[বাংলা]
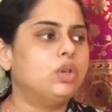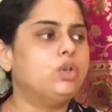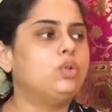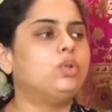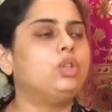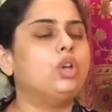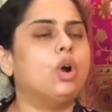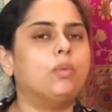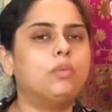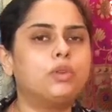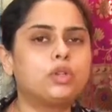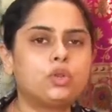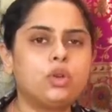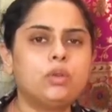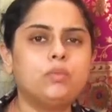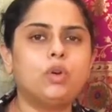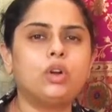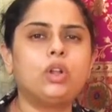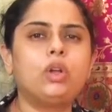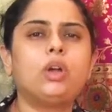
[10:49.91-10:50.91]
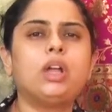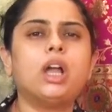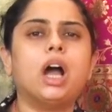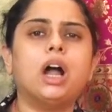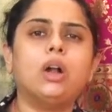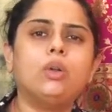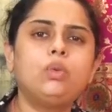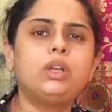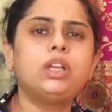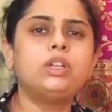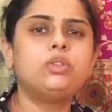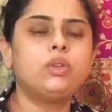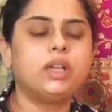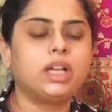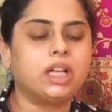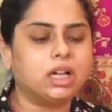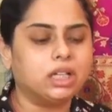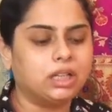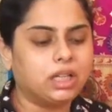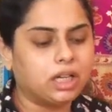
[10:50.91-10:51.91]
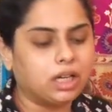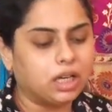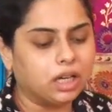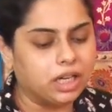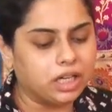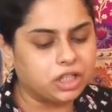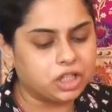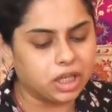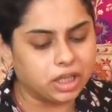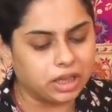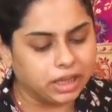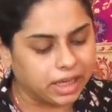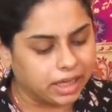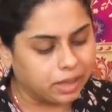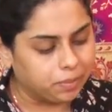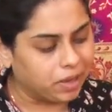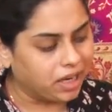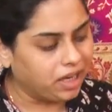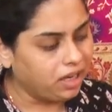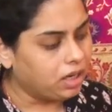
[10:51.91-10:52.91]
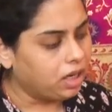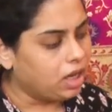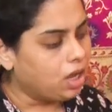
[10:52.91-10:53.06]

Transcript: যদি অবশ্যই মনে হয় আরও কিছু ইক্কাতের কালেকশন দেখবেন